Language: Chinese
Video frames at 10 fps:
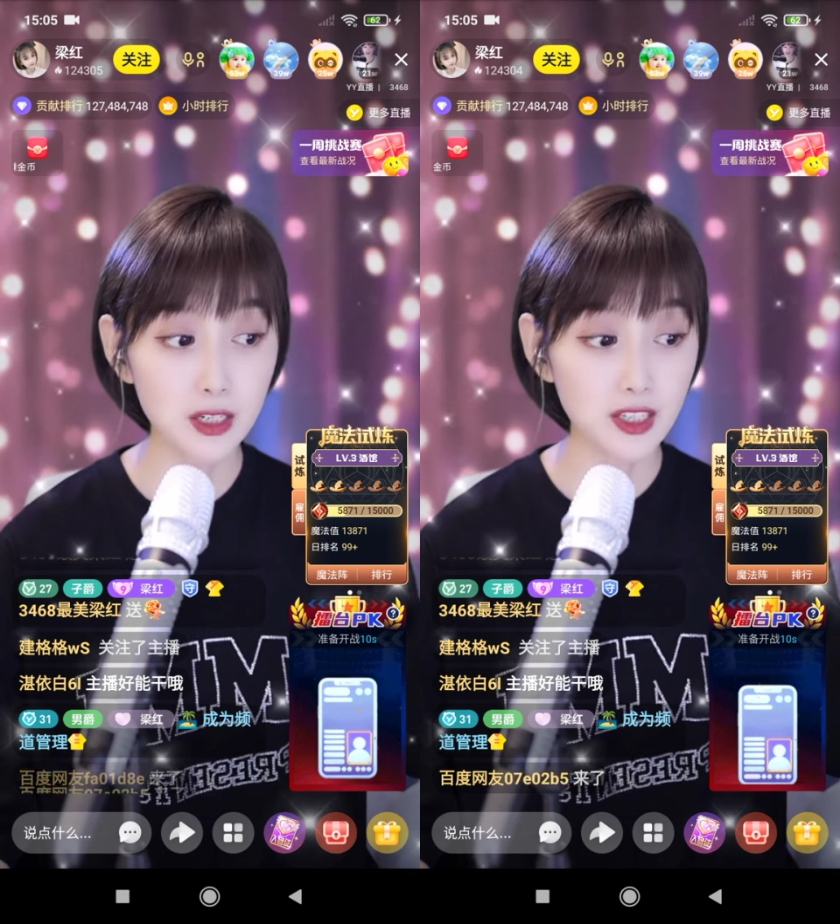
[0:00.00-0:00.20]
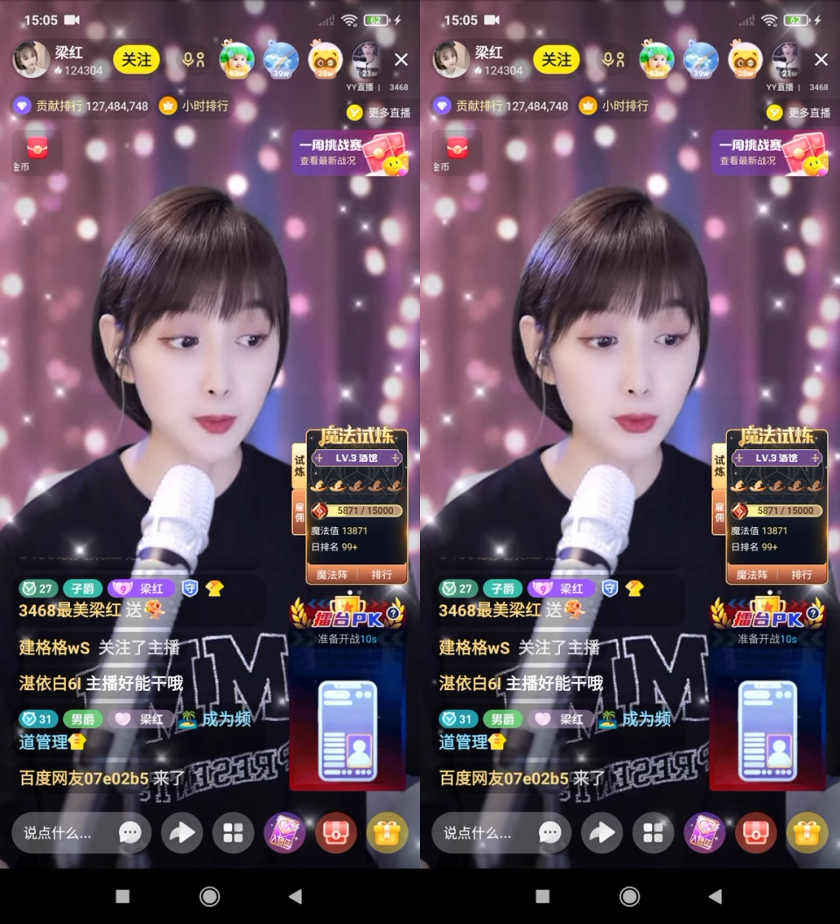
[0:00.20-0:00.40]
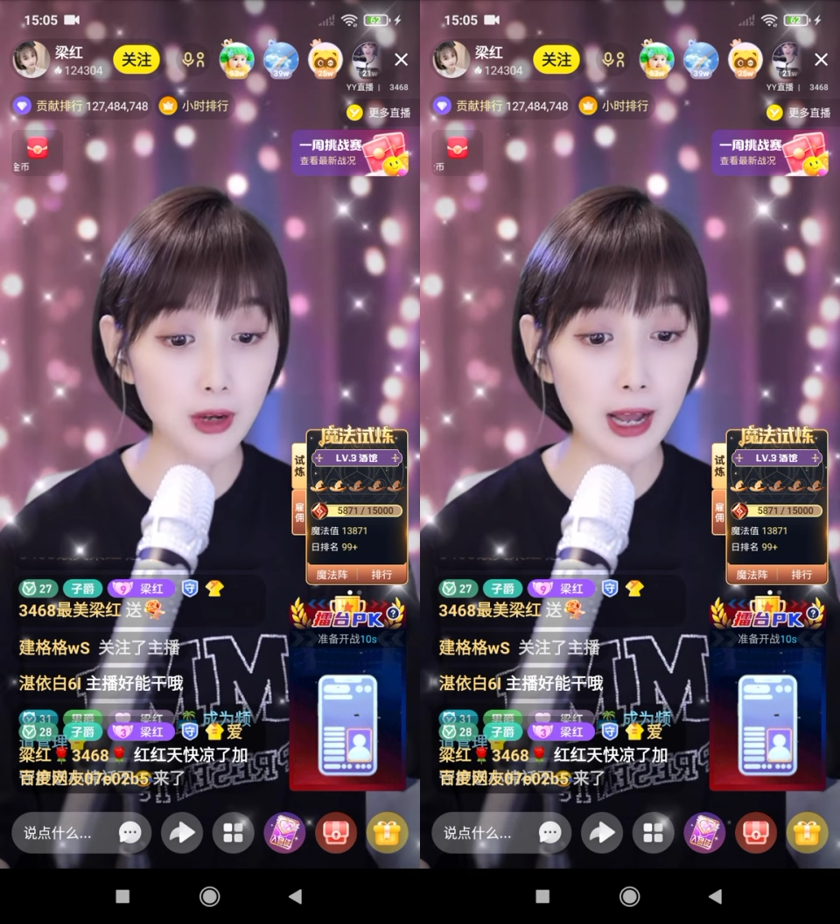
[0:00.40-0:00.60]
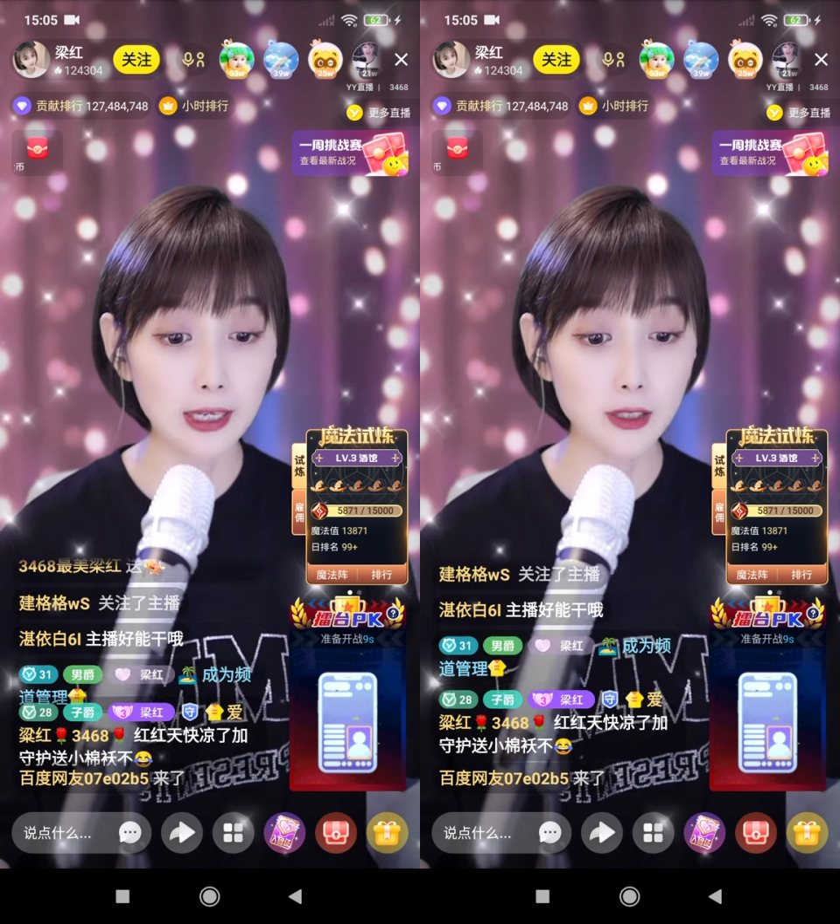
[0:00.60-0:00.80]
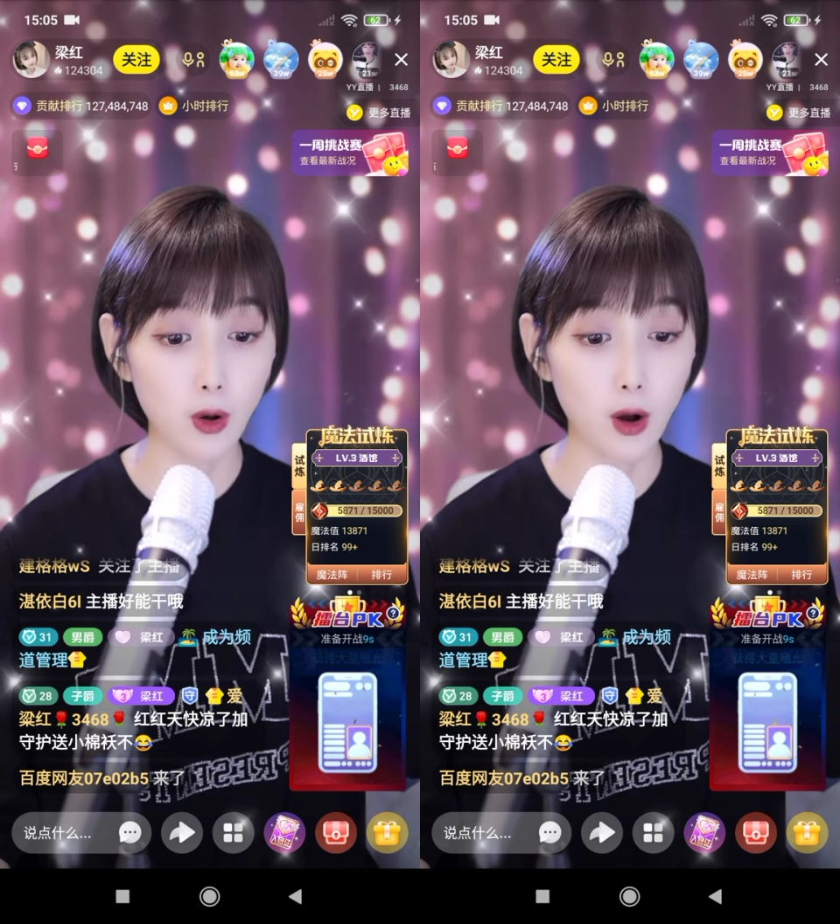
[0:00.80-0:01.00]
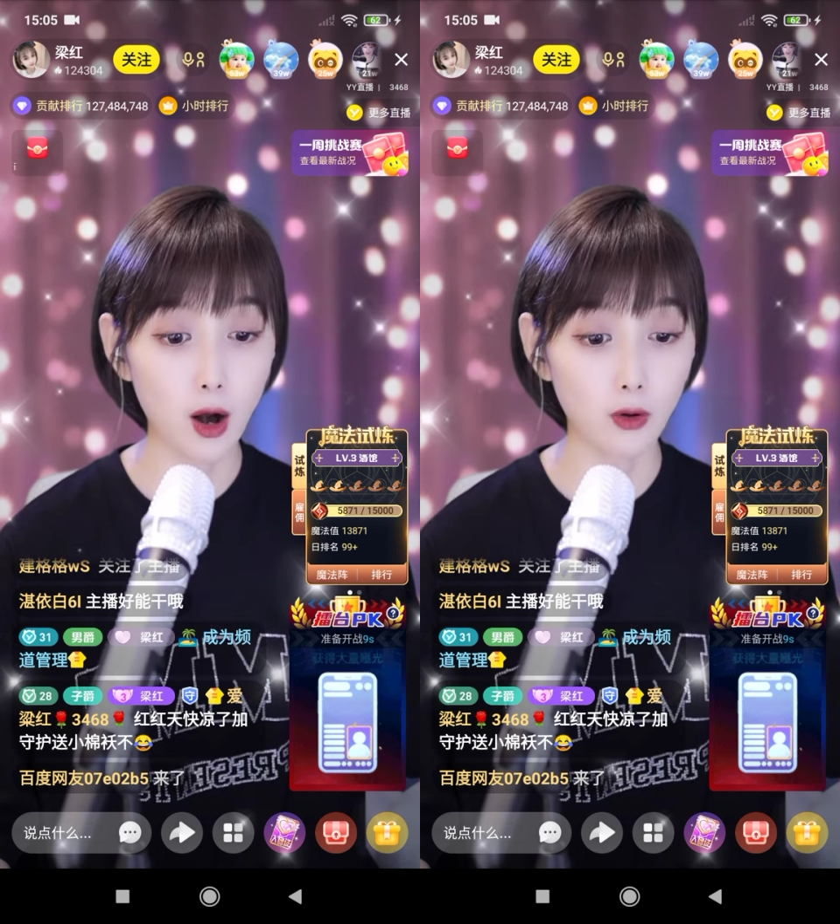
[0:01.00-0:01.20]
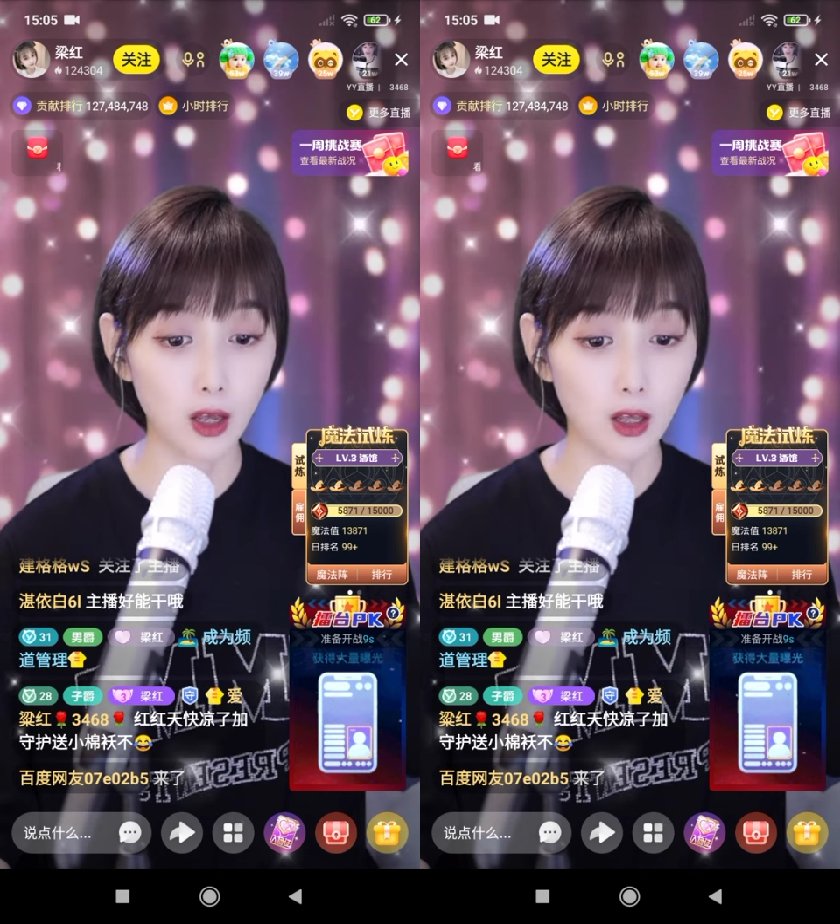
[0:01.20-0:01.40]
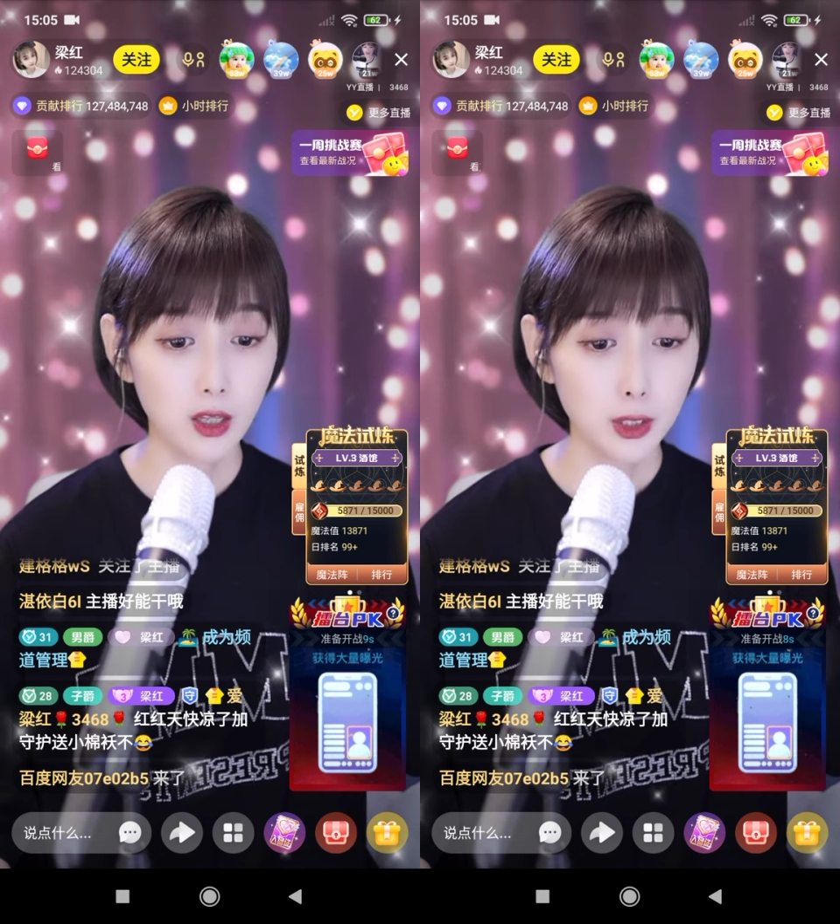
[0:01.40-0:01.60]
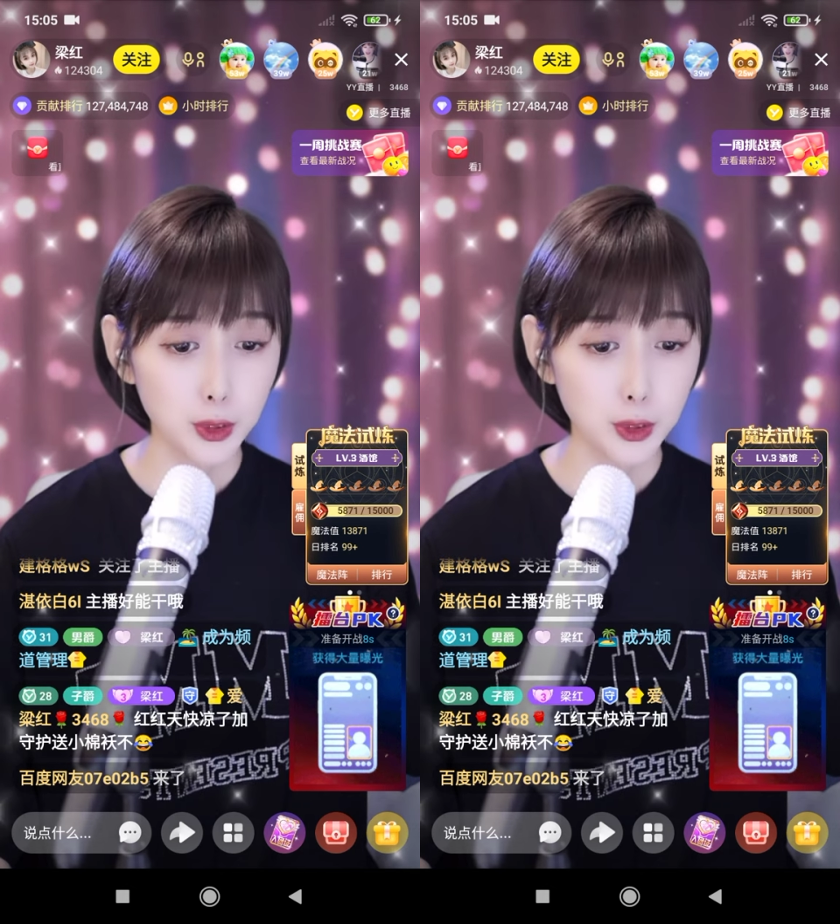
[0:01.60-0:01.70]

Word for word: 为什么人家不开小号了？